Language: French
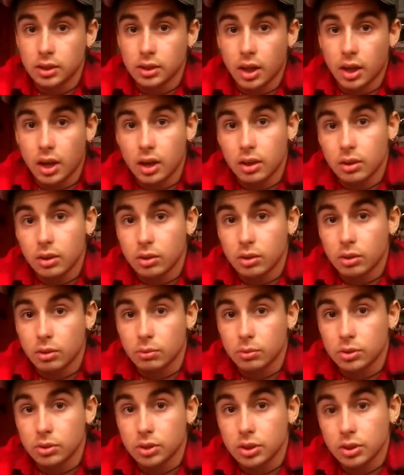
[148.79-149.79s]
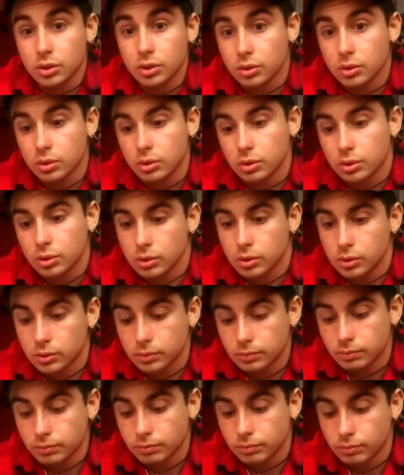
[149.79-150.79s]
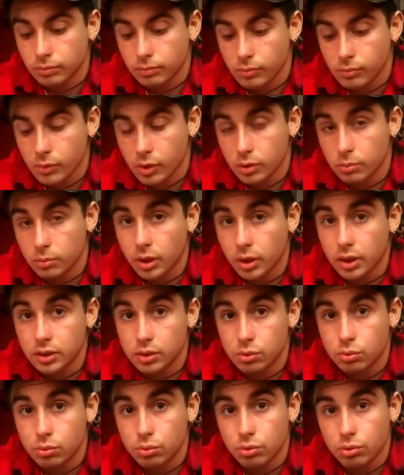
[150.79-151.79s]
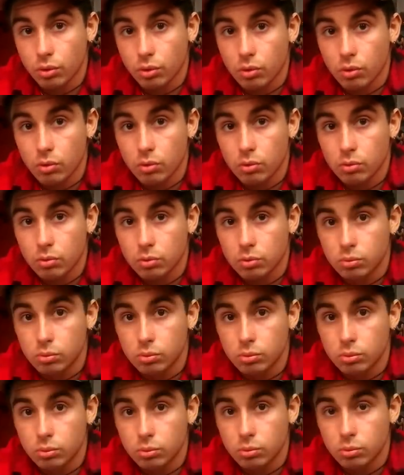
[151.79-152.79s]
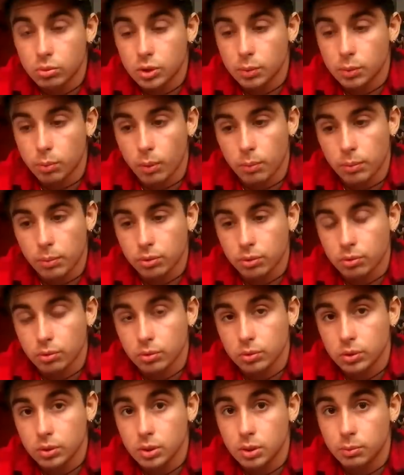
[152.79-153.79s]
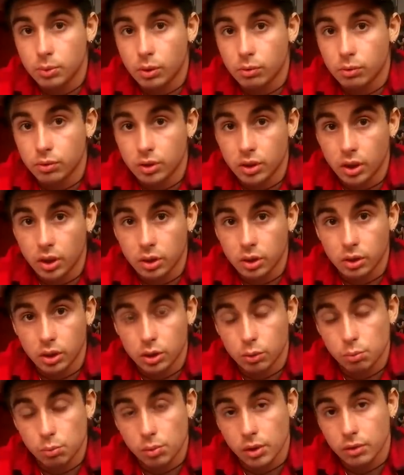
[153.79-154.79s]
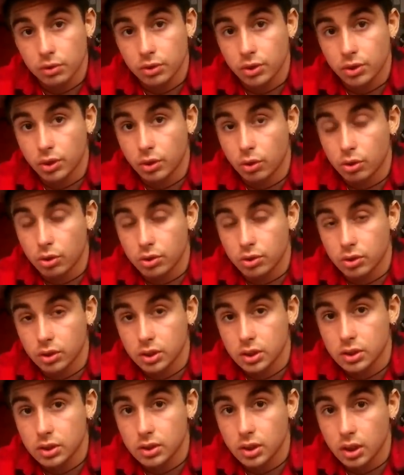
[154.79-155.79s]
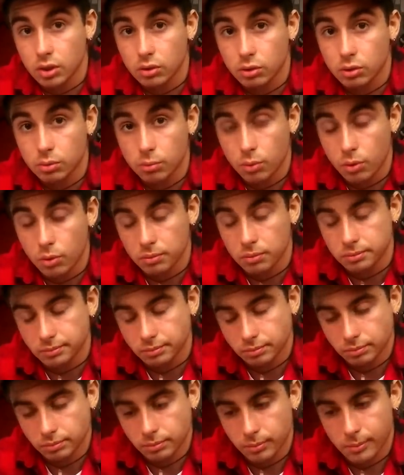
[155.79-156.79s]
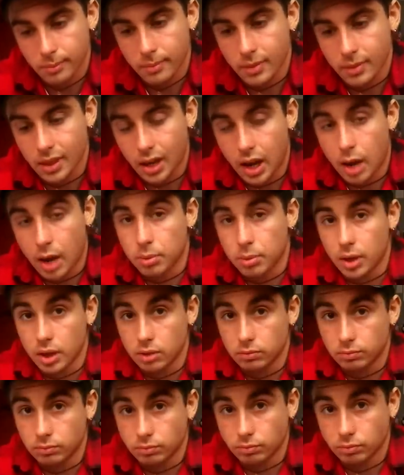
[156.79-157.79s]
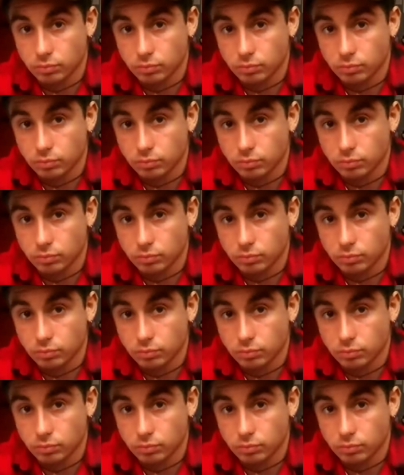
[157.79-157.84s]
qui a comment dire euh, une maladie du sang ou qui prend pas sanglier, ben, vous allez récupérer ses cochonneries directement après.